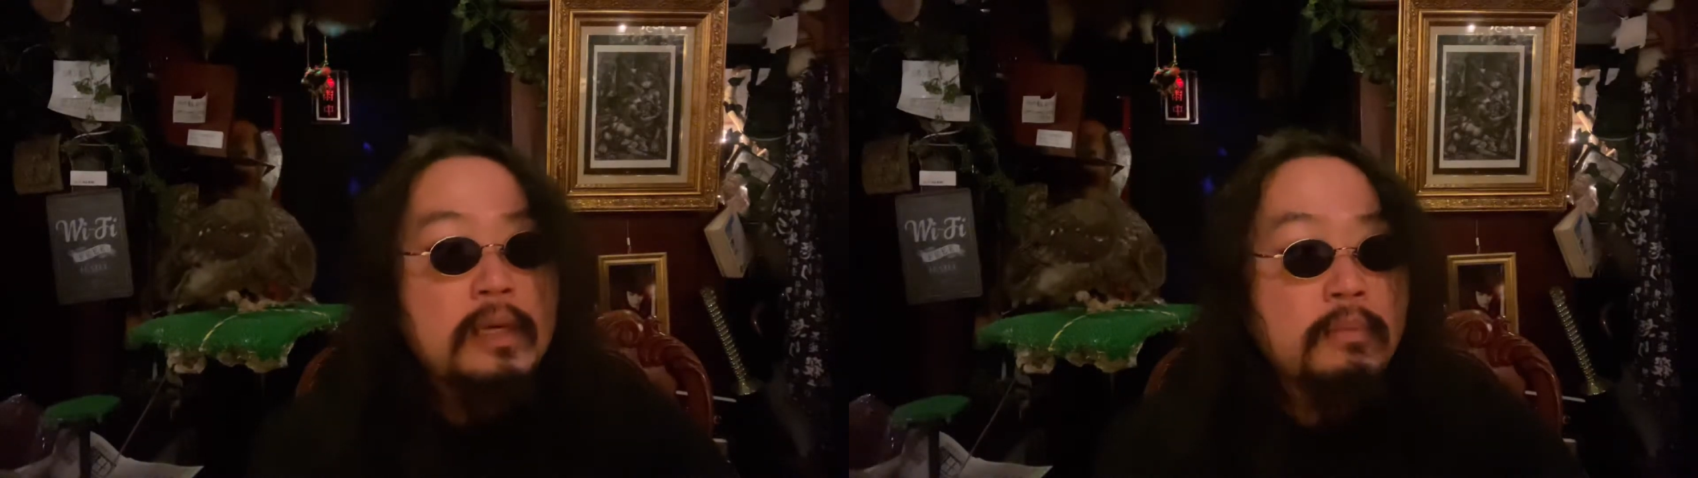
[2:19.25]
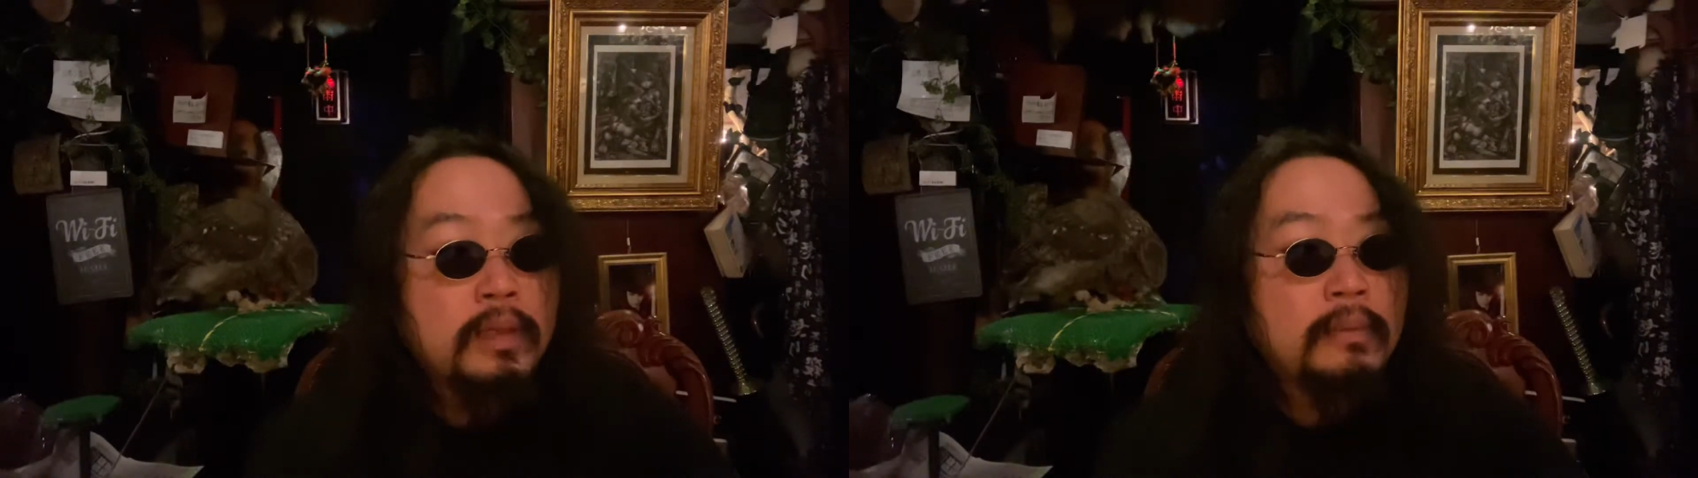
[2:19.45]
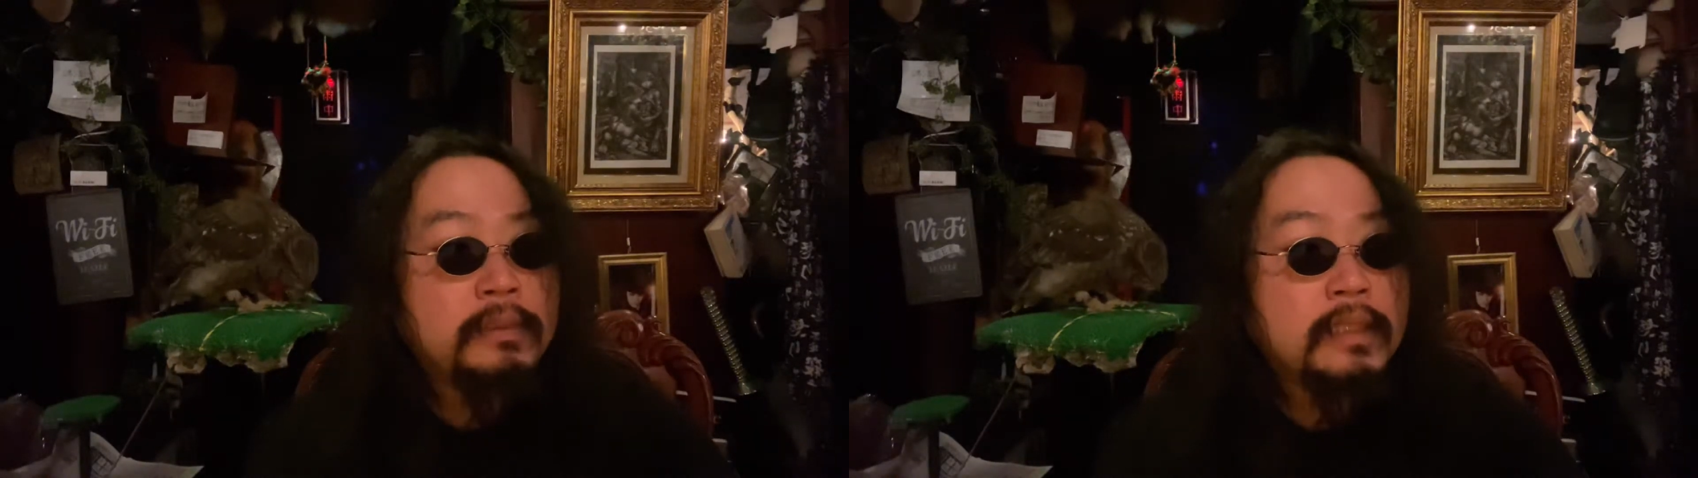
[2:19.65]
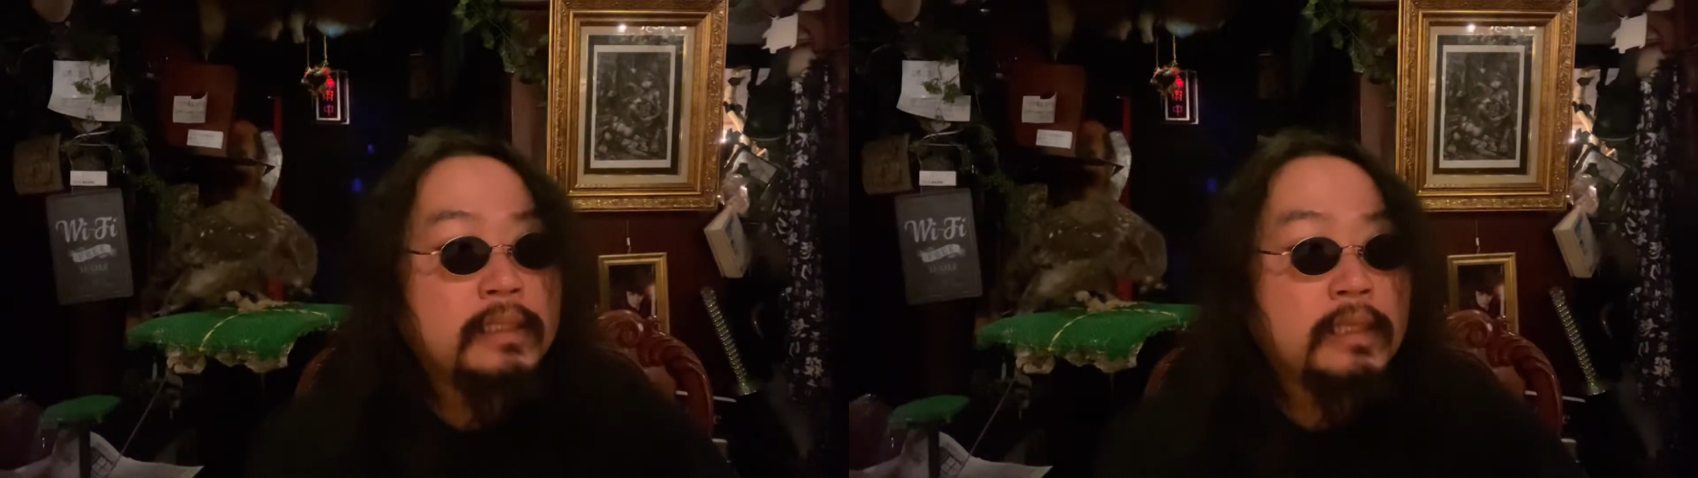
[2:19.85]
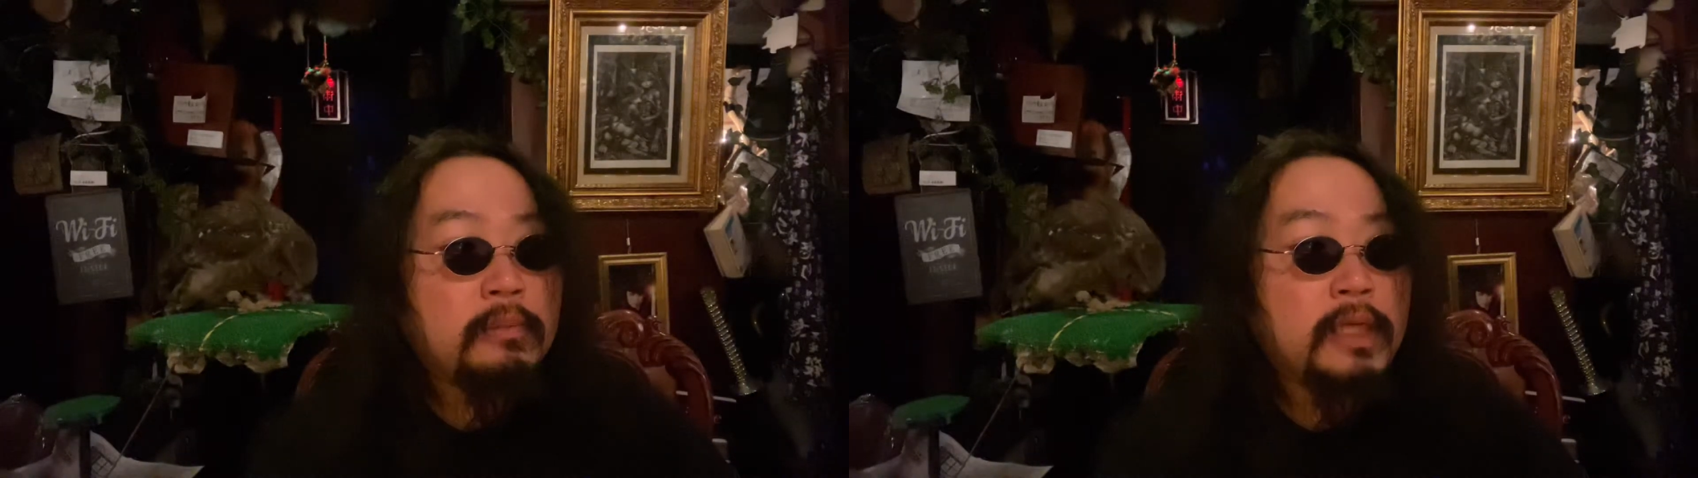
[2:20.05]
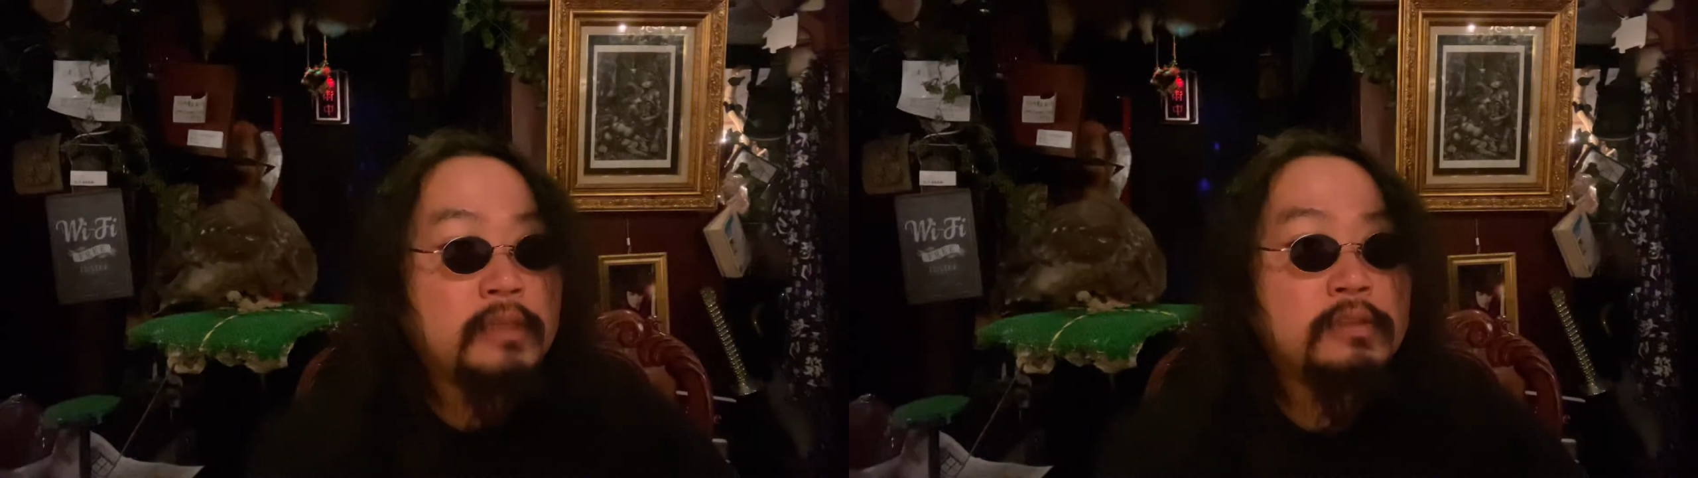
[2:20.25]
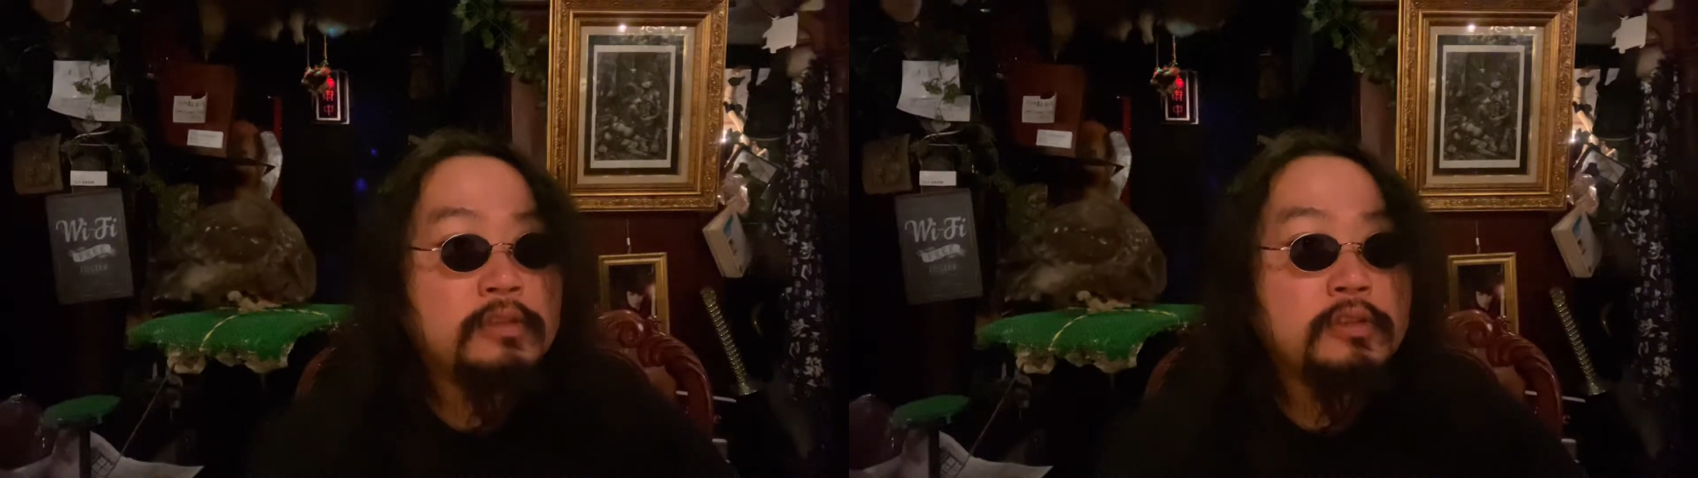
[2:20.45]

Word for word: もう、アブさんだけでも100種